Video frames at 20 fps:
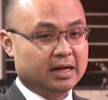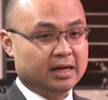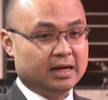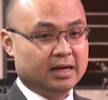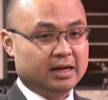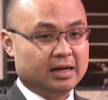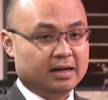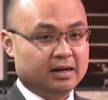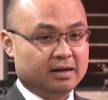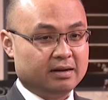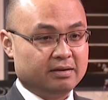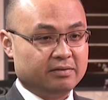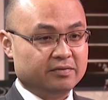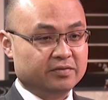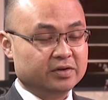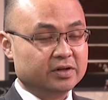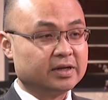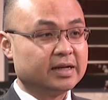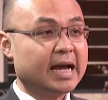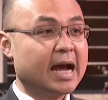à,
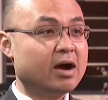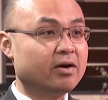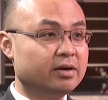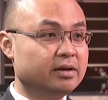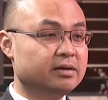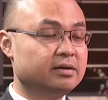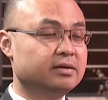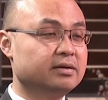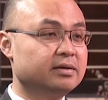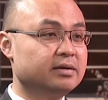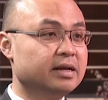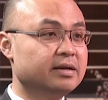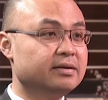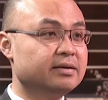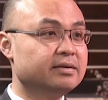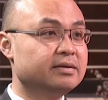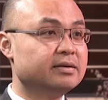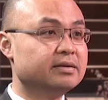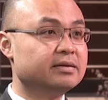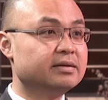vượt cao đến
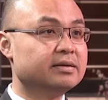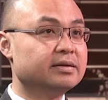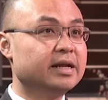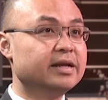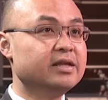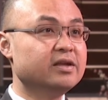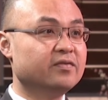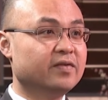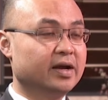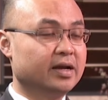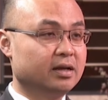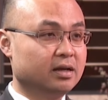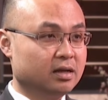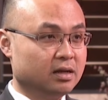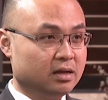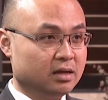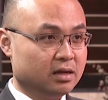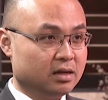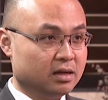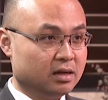đến 3 như vậy, triệu
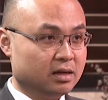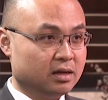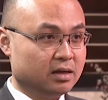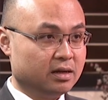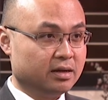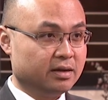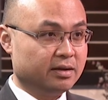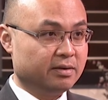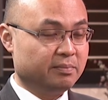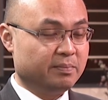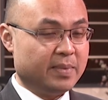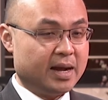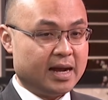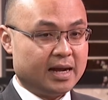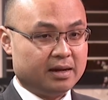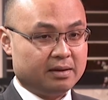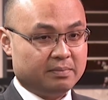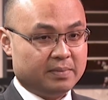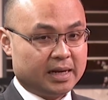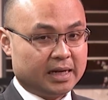300 ngàn người
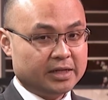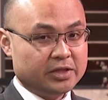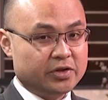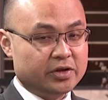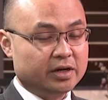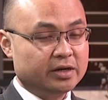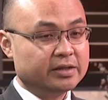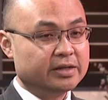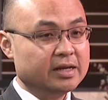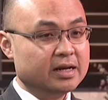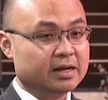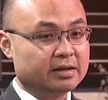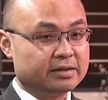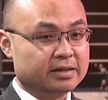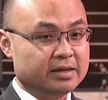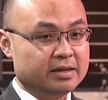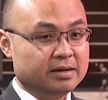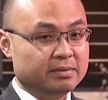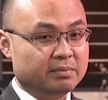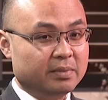mà mà cái chuyện đó chỉ là
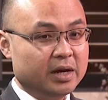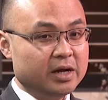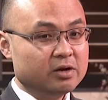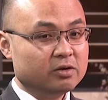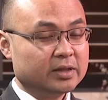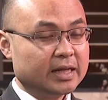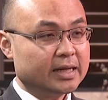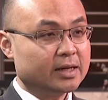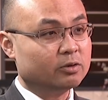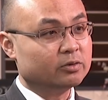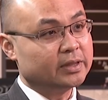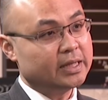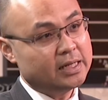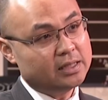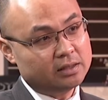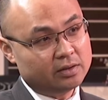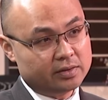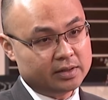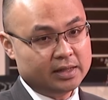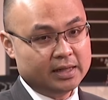chỉ là mới có tháng đầu
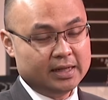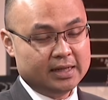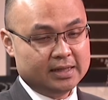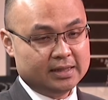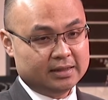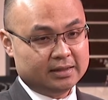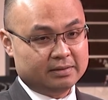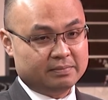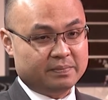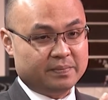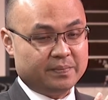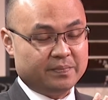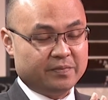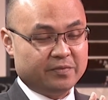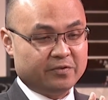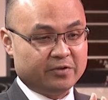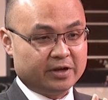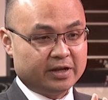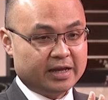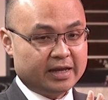tiên thôi uh-huh.
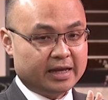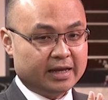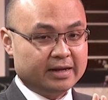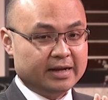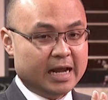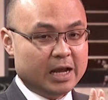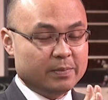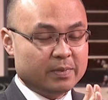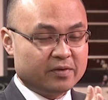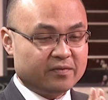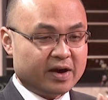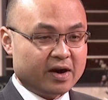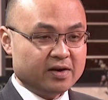nếu mà